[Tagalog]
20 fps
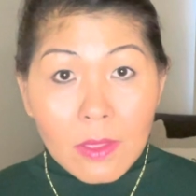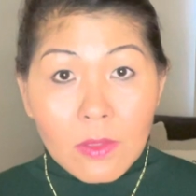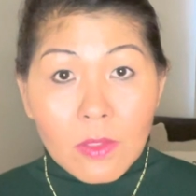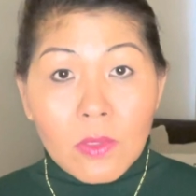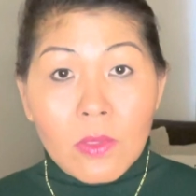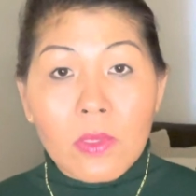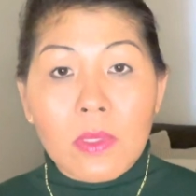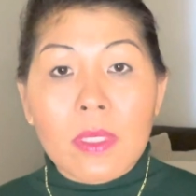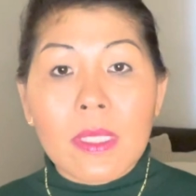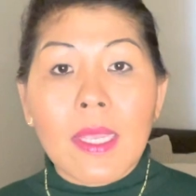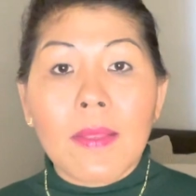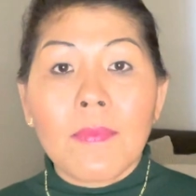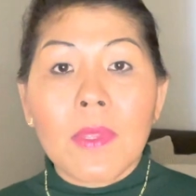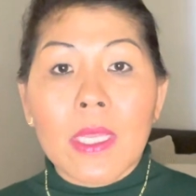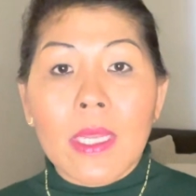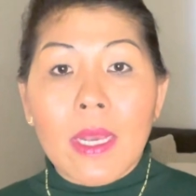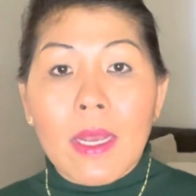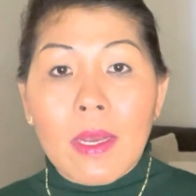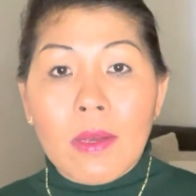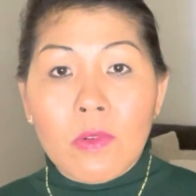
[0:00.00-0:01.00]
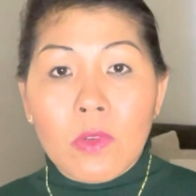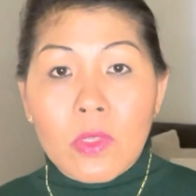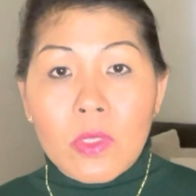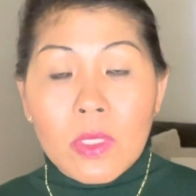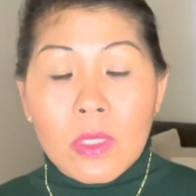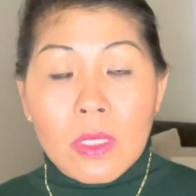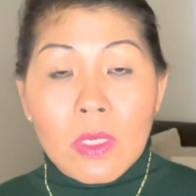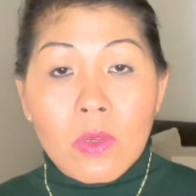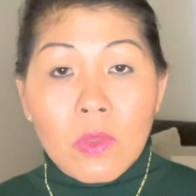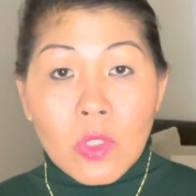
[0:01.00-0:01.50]
8 to 7 hours.
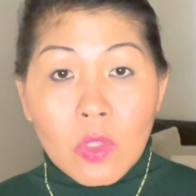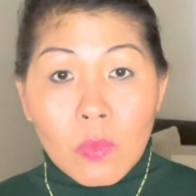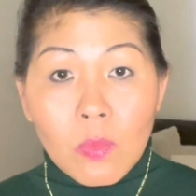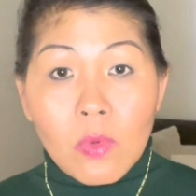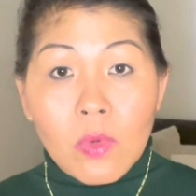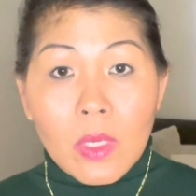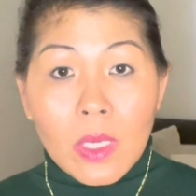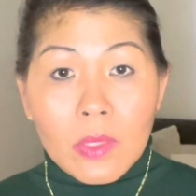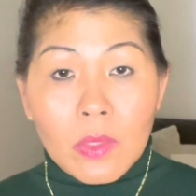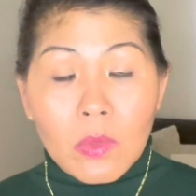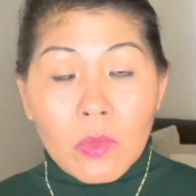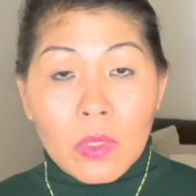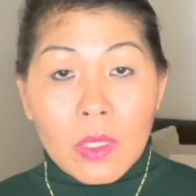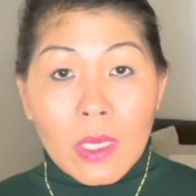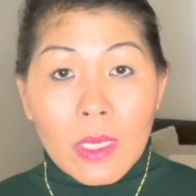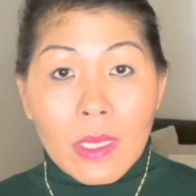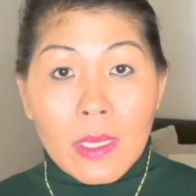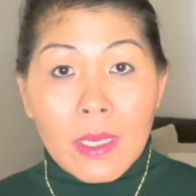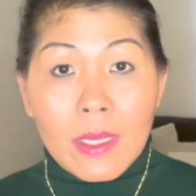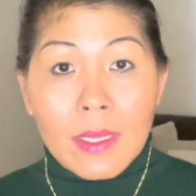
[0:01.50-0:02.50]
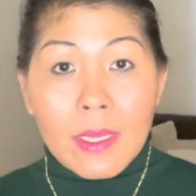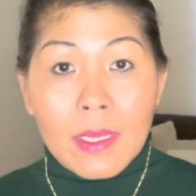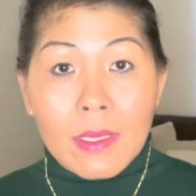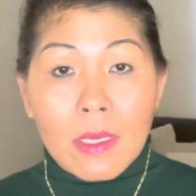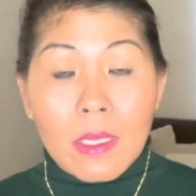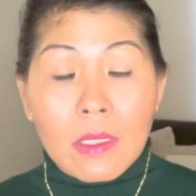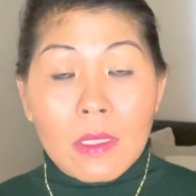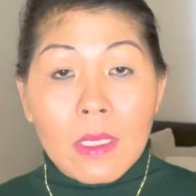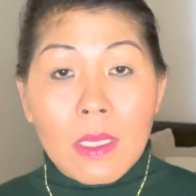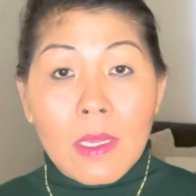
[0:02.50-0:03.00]
Sinusubukan ko talaga yan
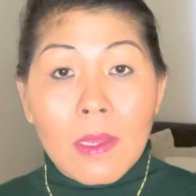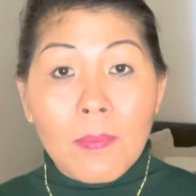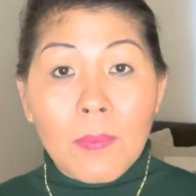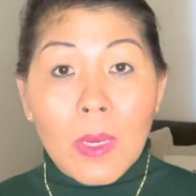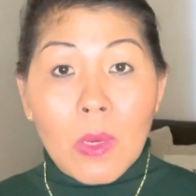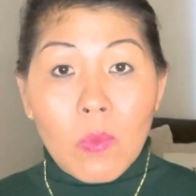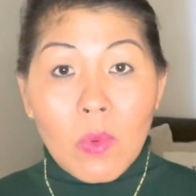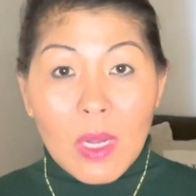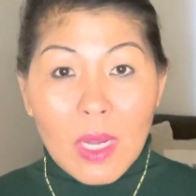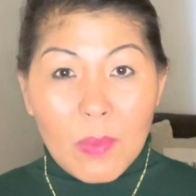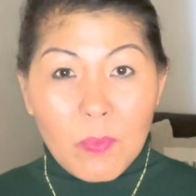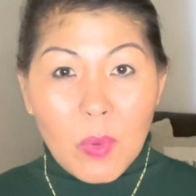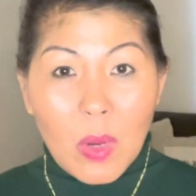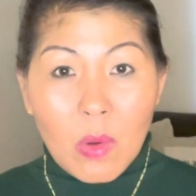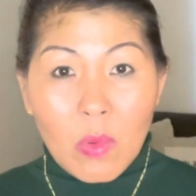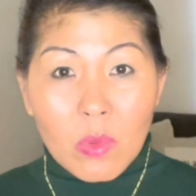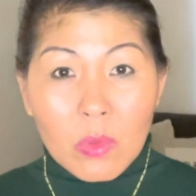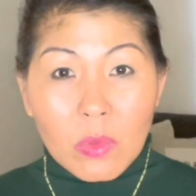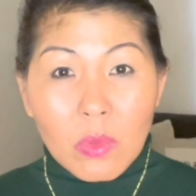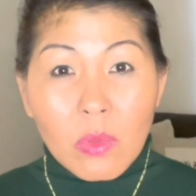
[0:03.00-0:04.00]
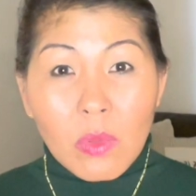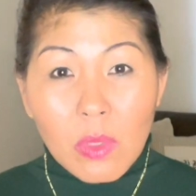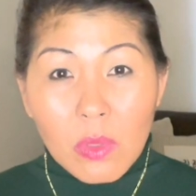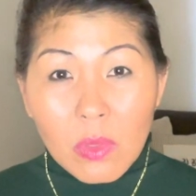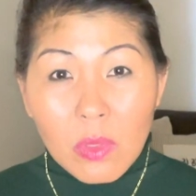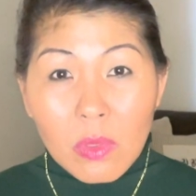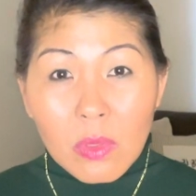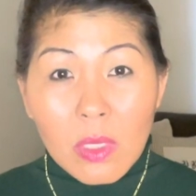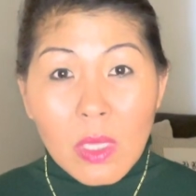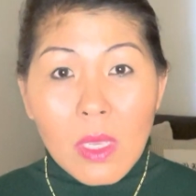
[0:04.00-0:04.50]
kasi pag wala po akong
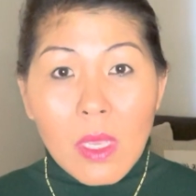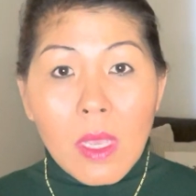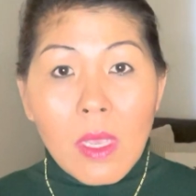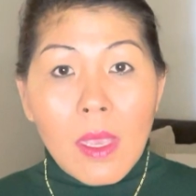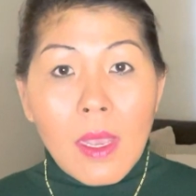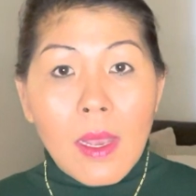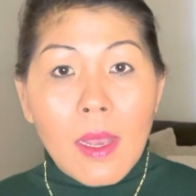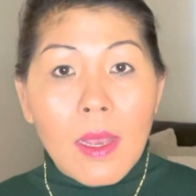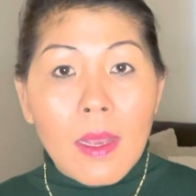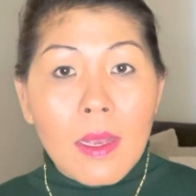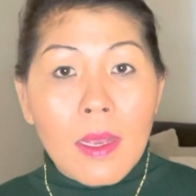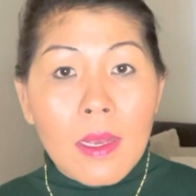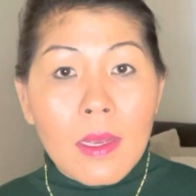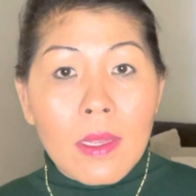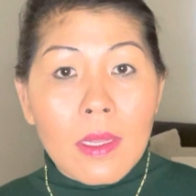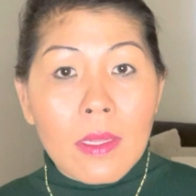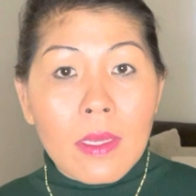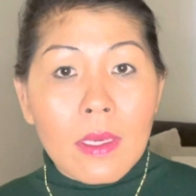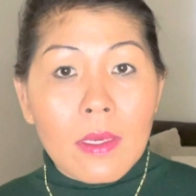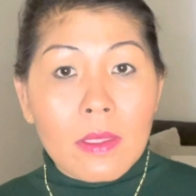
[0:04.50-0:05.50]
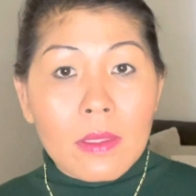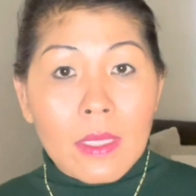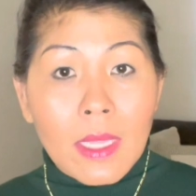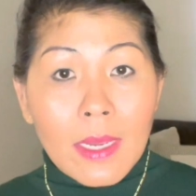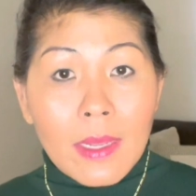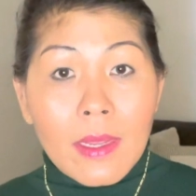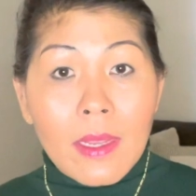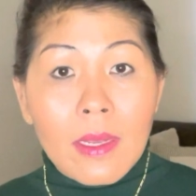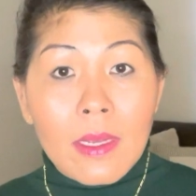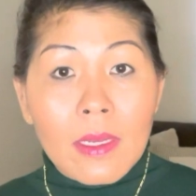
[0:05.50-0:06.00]
tulog, uh,
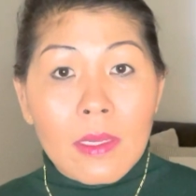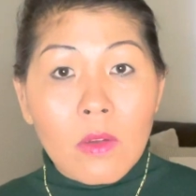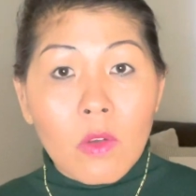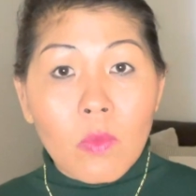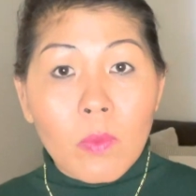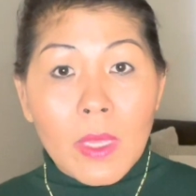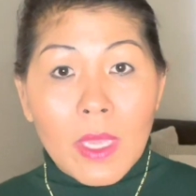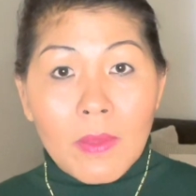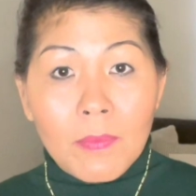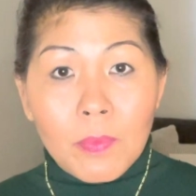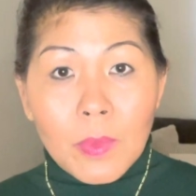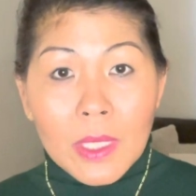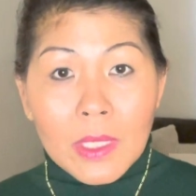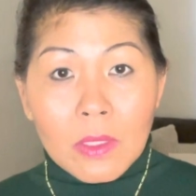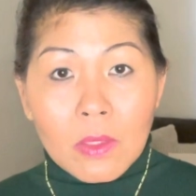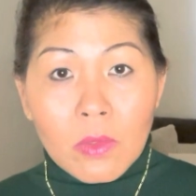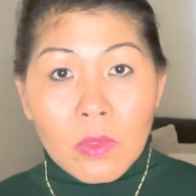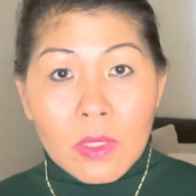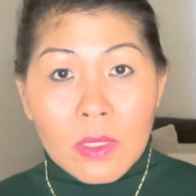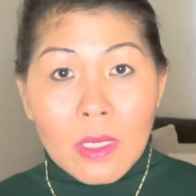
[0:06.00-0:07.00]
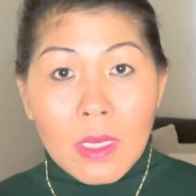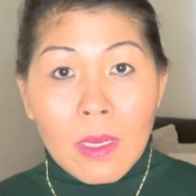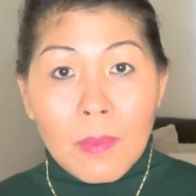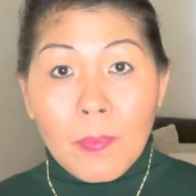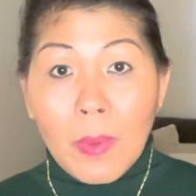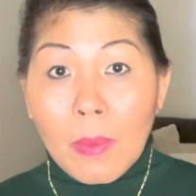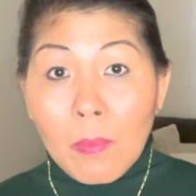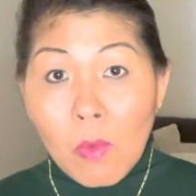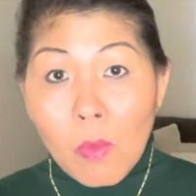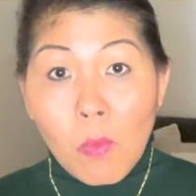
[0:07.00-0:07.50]
talagang umiepekto sa
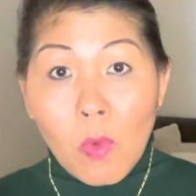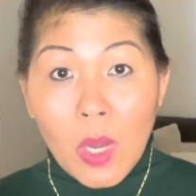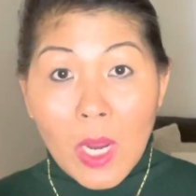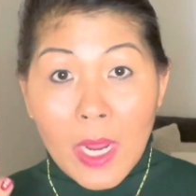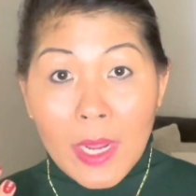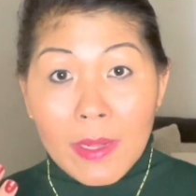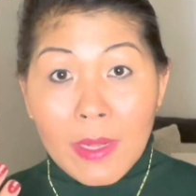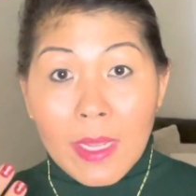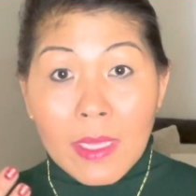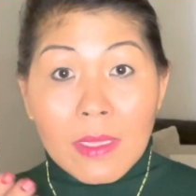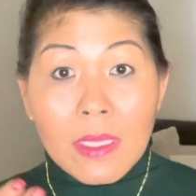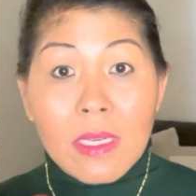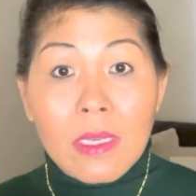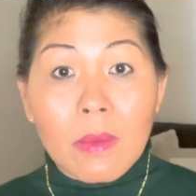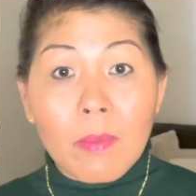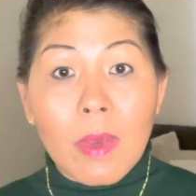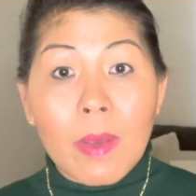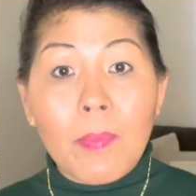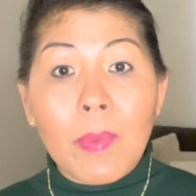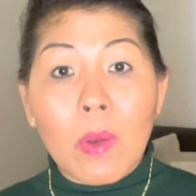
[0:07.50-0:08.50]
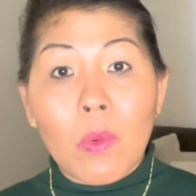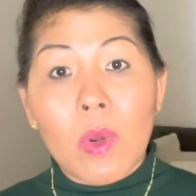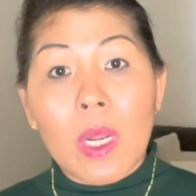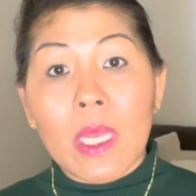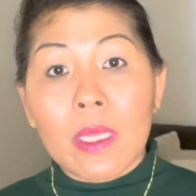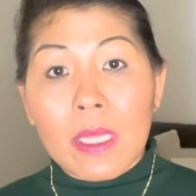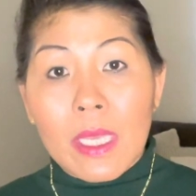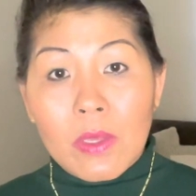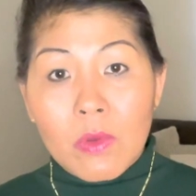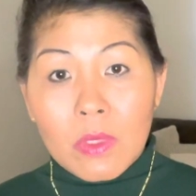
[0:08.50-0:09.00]
pagmumukha natin, di ba? Pag wala
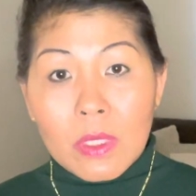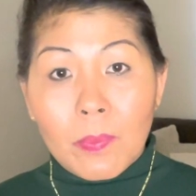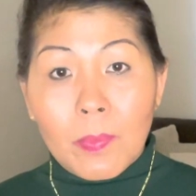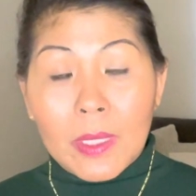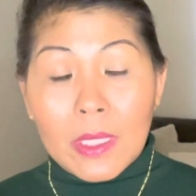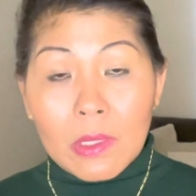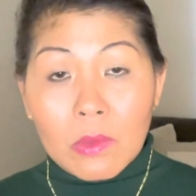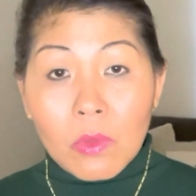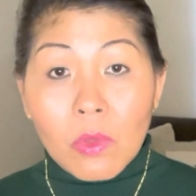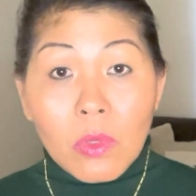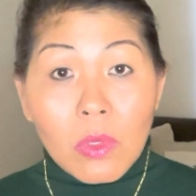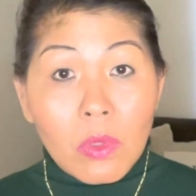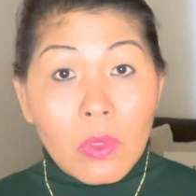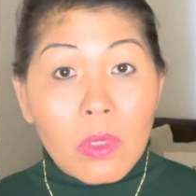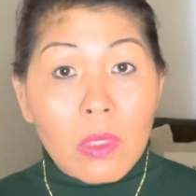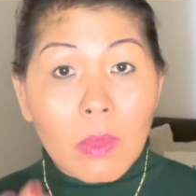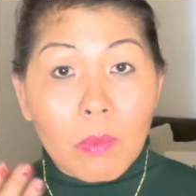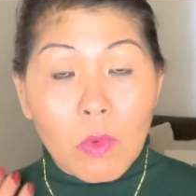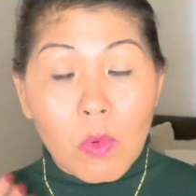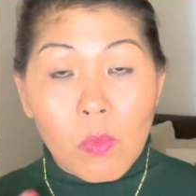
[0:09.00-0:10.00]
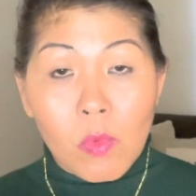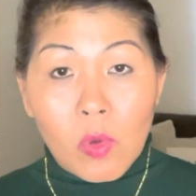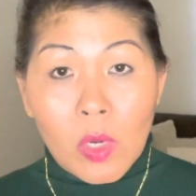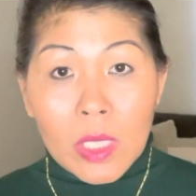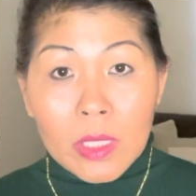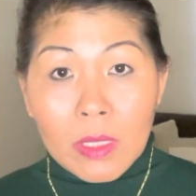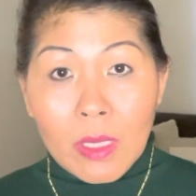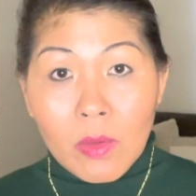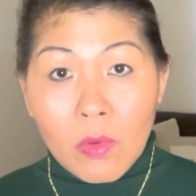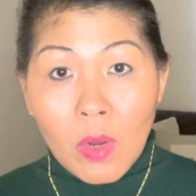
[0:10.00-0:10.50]
tayong sapat na tulog, namumukha
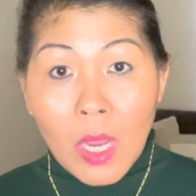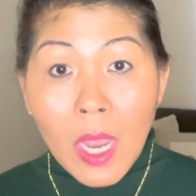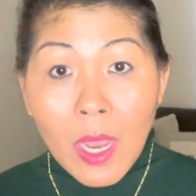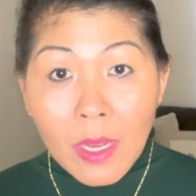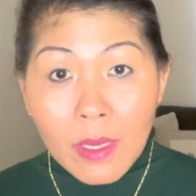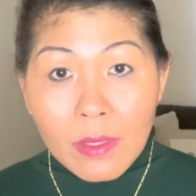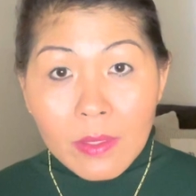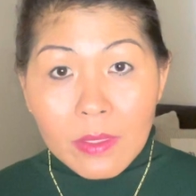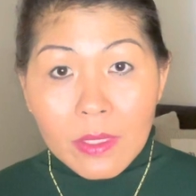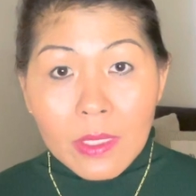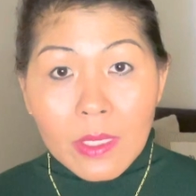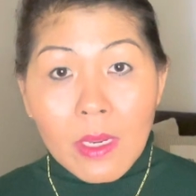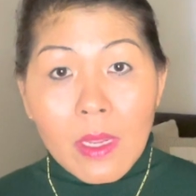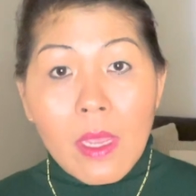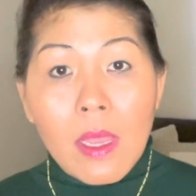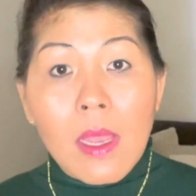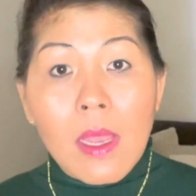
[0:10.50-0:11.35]
tayong haggard.